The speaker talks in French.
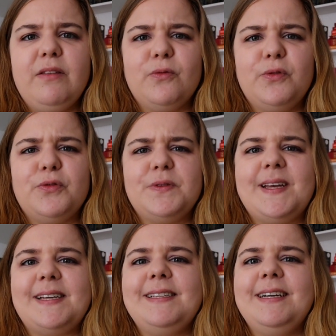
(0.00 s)
Donc
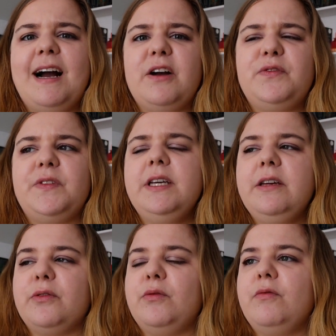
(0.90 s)
c'est assez
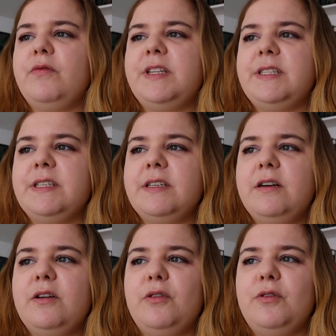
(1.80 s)
graphique, on va dire,
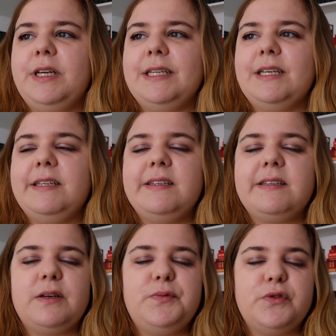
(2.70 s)
les, les,
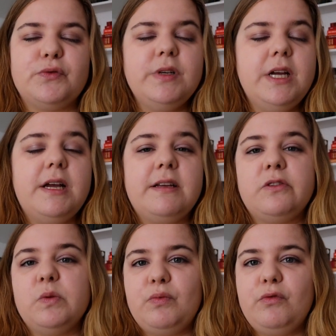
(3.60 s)
descriptions.
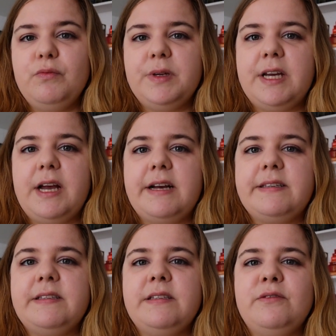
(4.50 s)
C'est une plume qui est
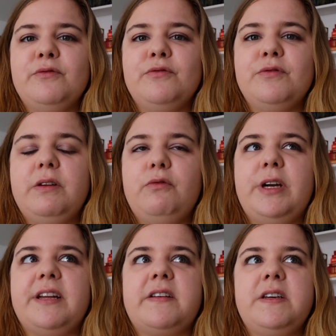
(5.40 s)
assez
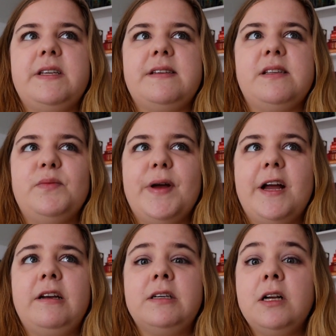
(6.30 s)
évocatrice, assez
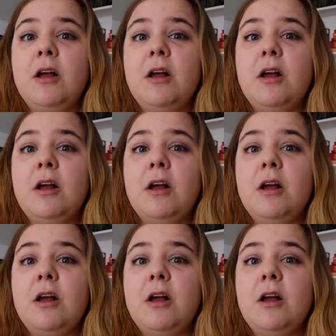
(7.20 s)
belle.